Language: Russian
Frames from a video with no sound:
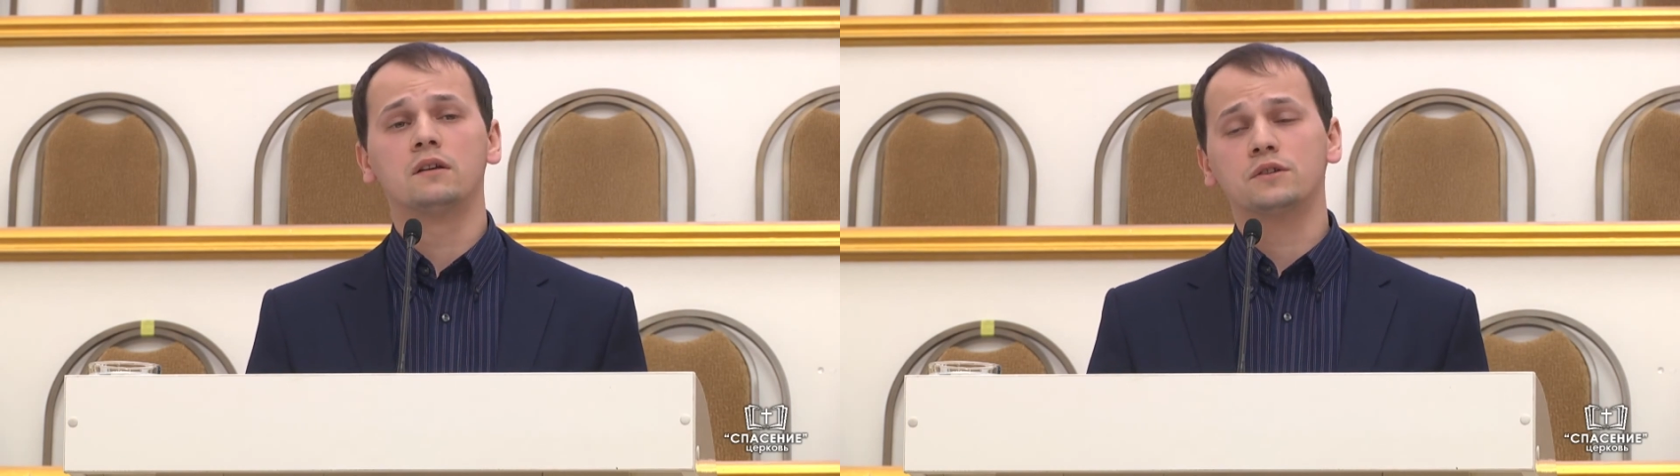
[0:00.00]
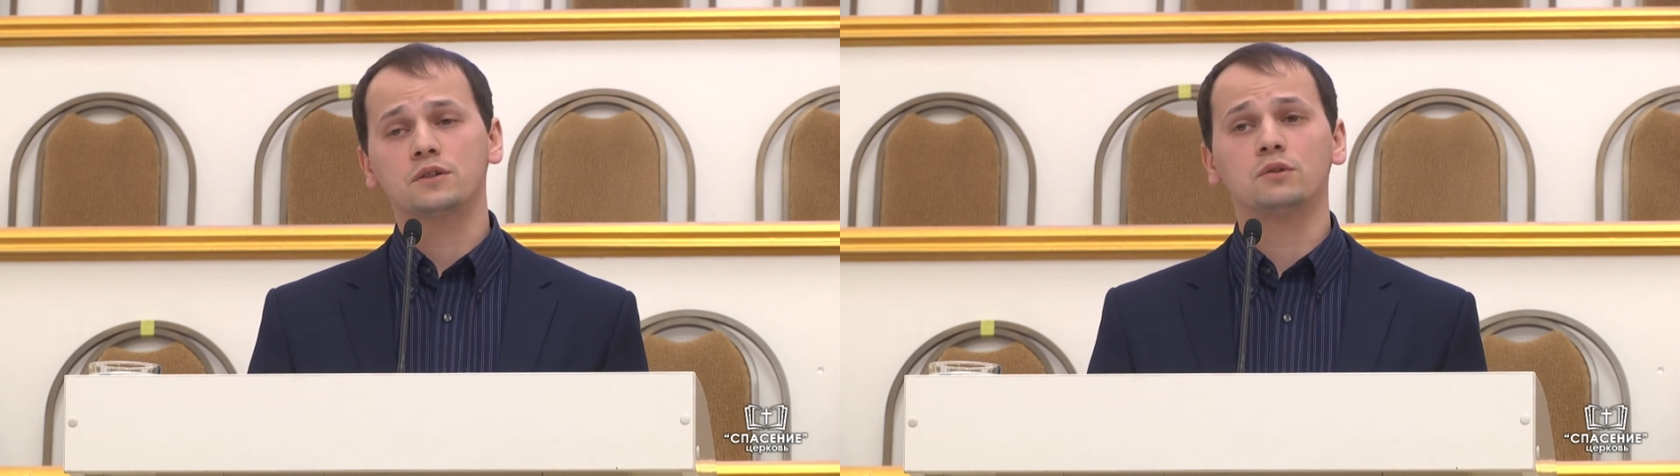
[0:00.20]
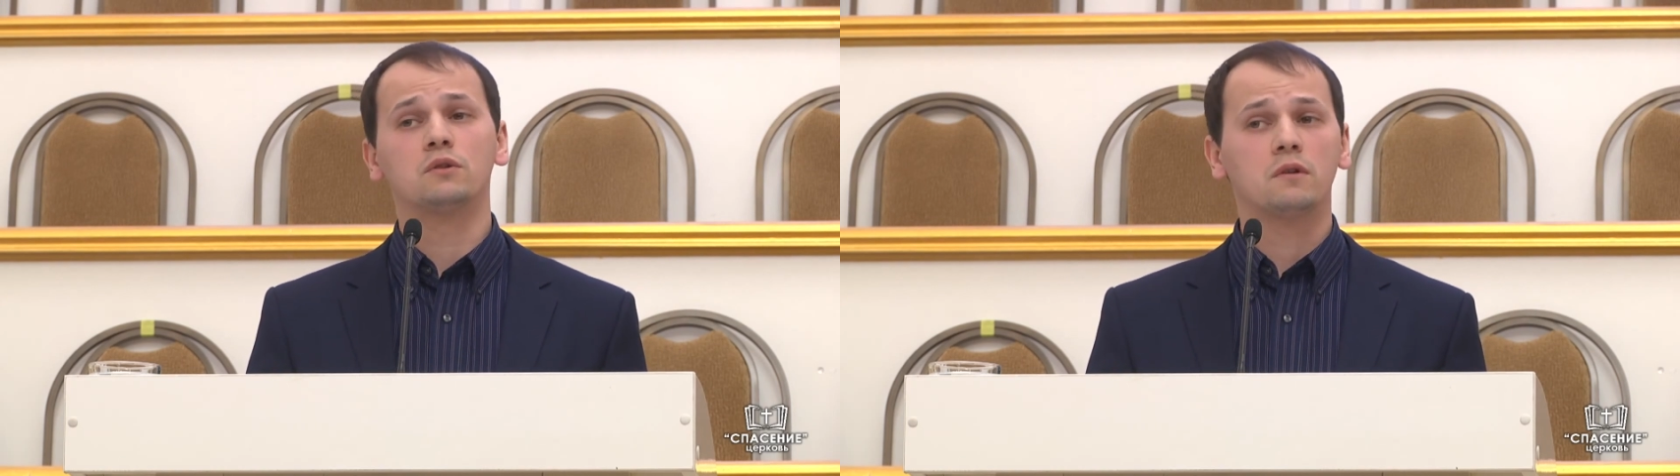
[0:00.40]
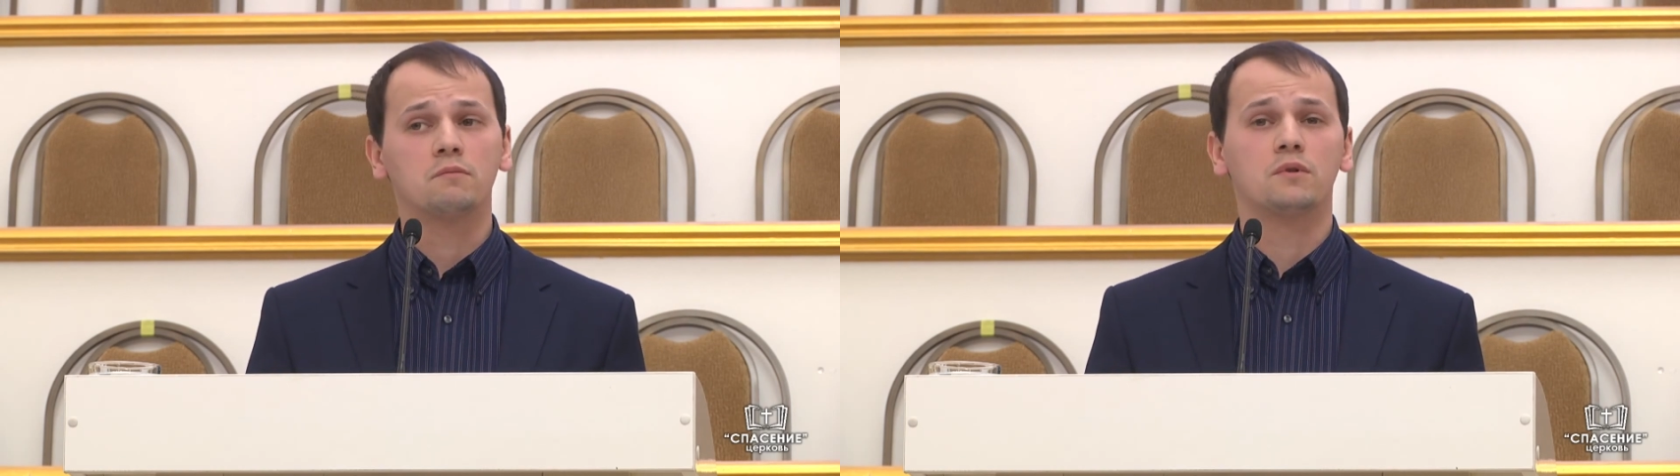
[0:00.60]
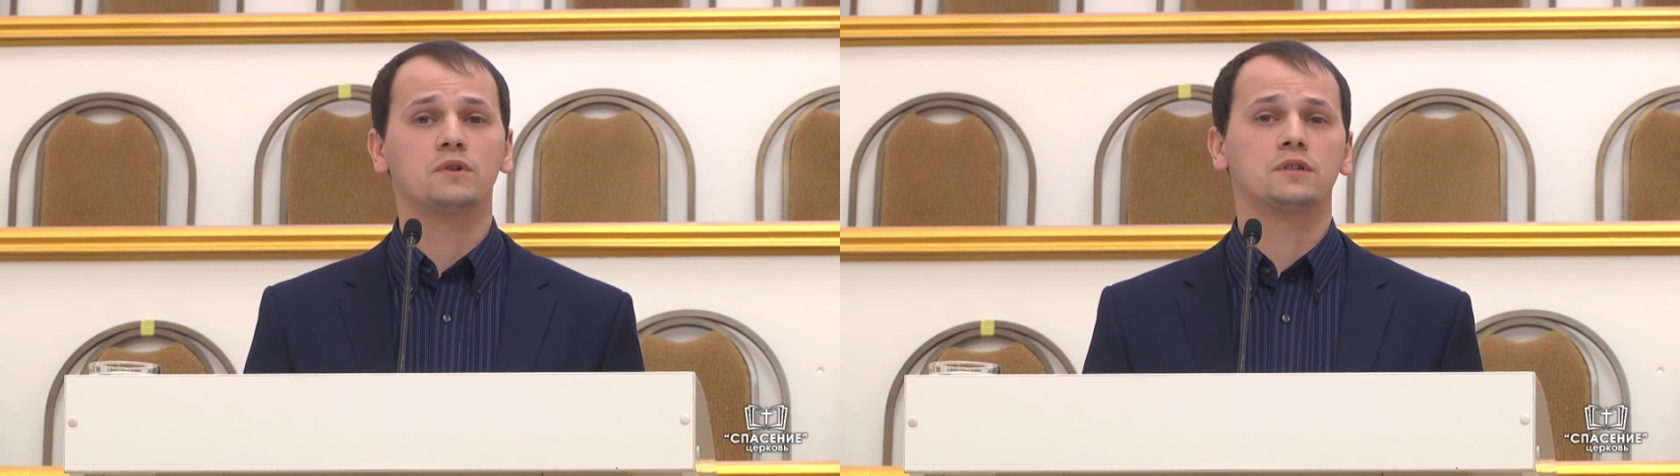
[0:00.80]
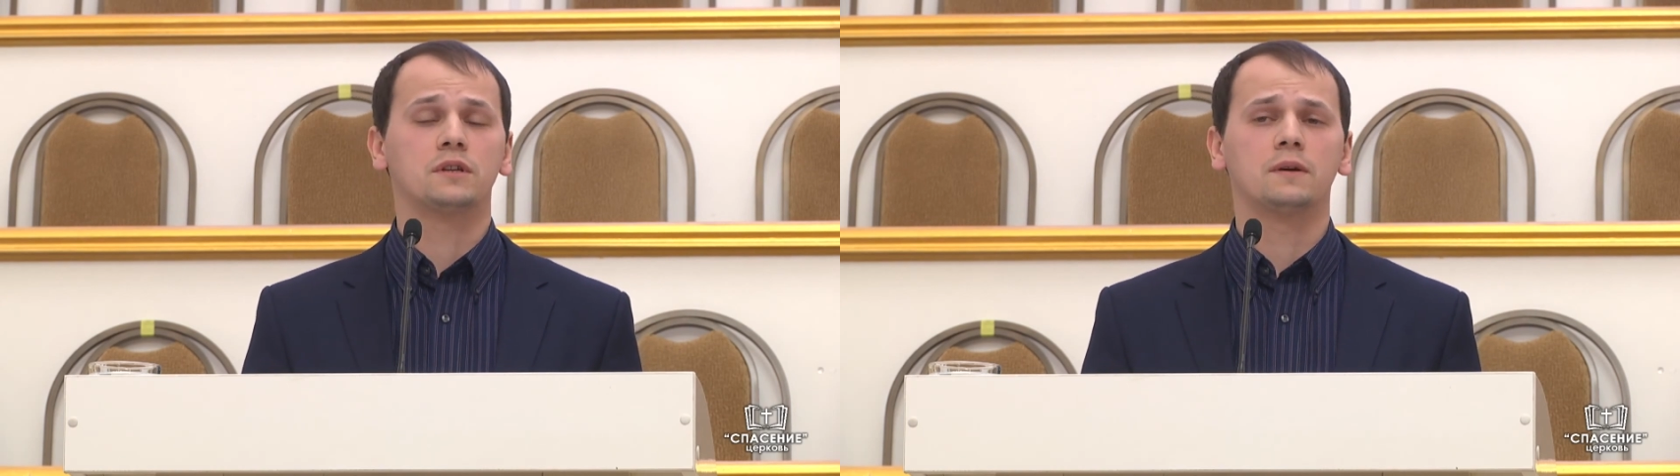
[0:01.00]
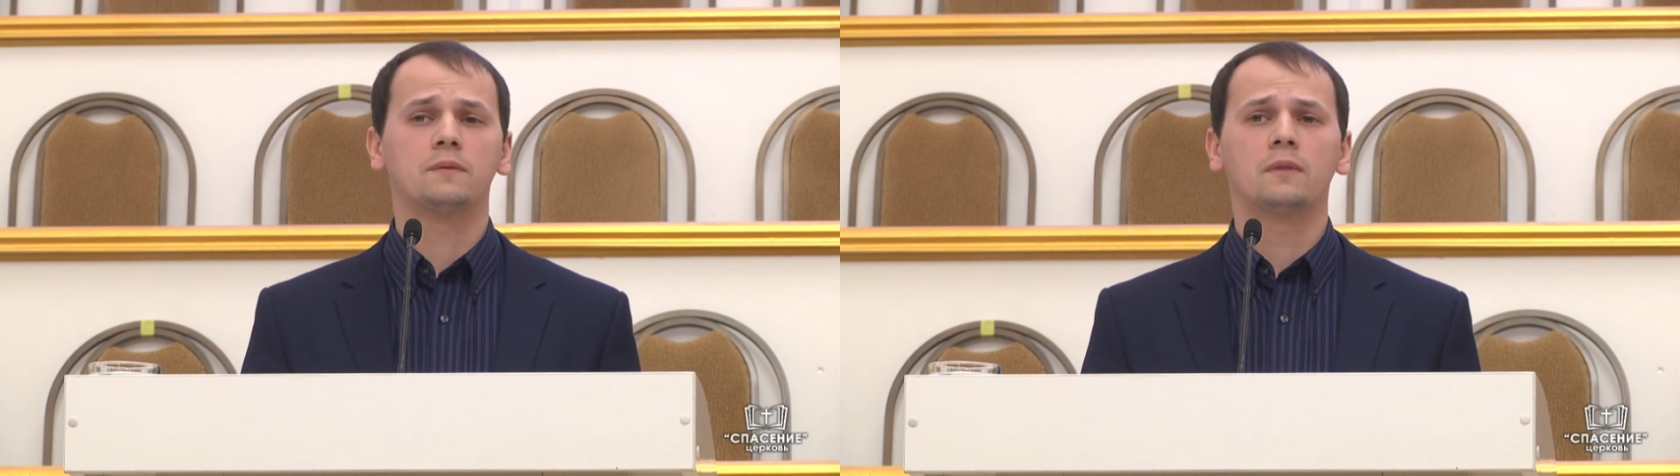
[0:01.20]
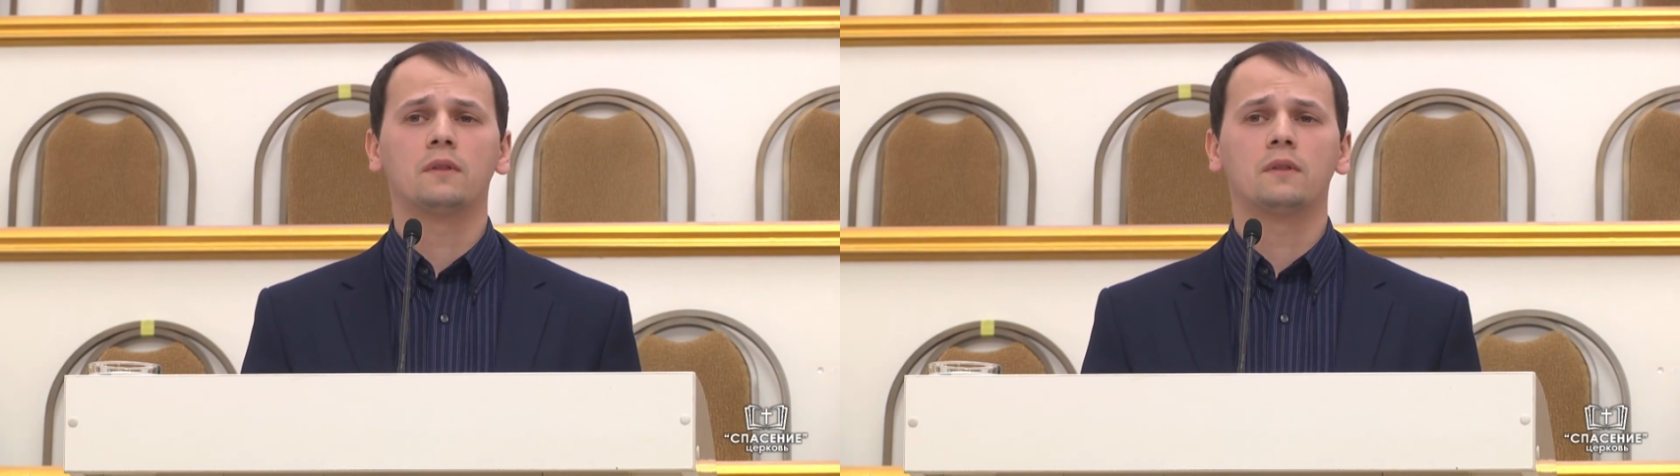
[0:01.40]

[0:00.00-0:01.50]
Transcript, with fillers: Слово Божье.